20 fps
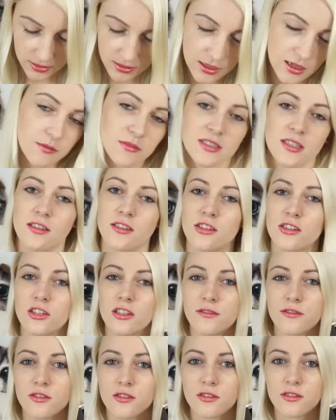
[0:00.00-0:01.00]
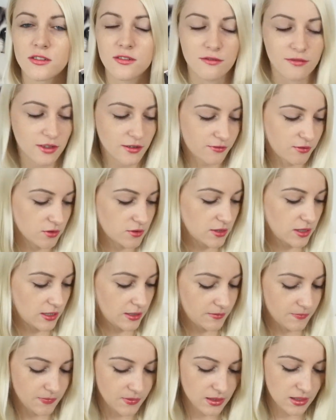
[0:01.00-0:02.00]
Ja mam standardowo
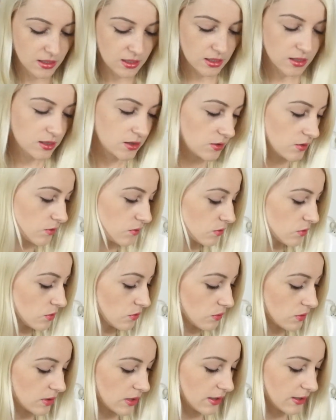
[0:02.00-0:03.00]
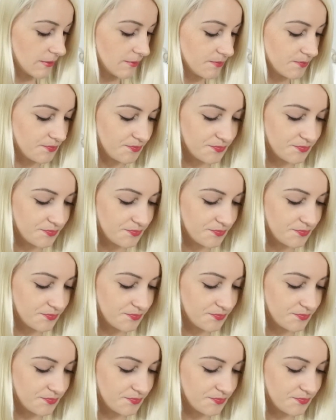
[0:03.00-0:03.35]
farfocle i już tutaj